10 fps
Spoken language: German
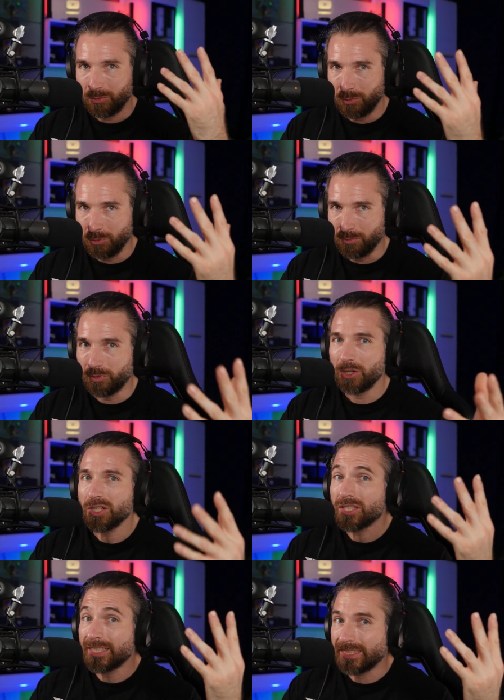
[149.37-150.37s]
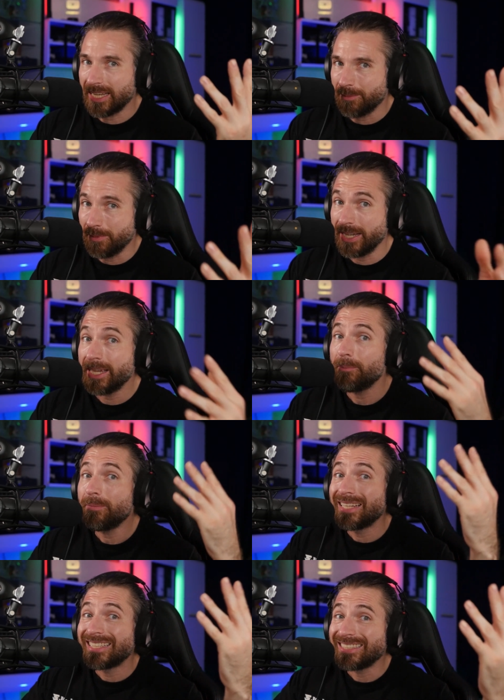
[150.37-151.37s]
Du wirst in deinem
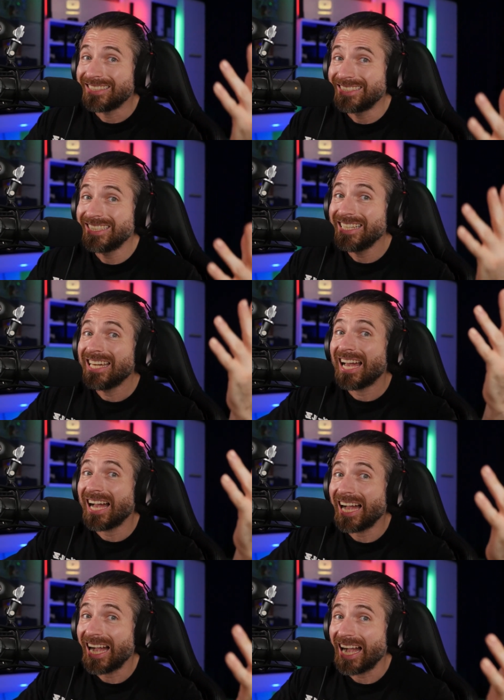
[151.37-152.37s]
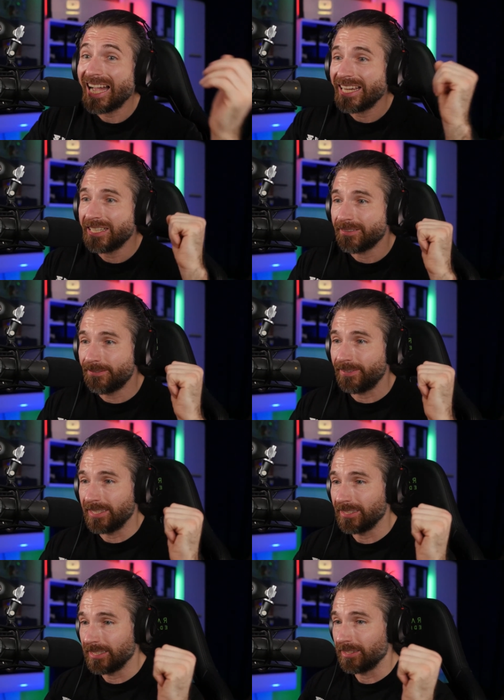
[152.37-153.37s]
Leben die eine
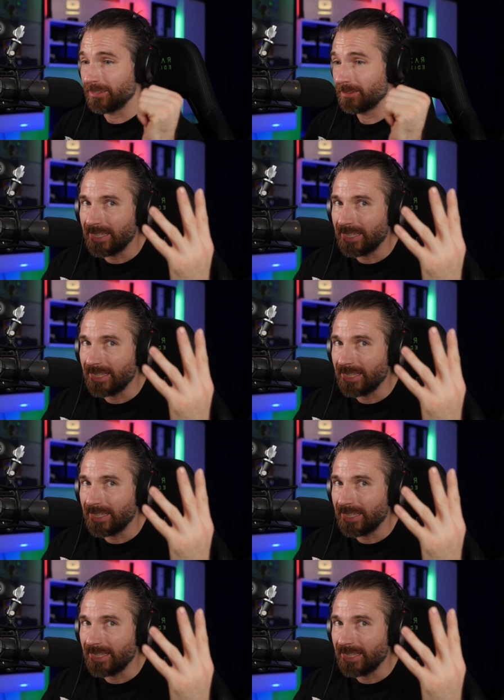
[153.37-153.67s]
finden.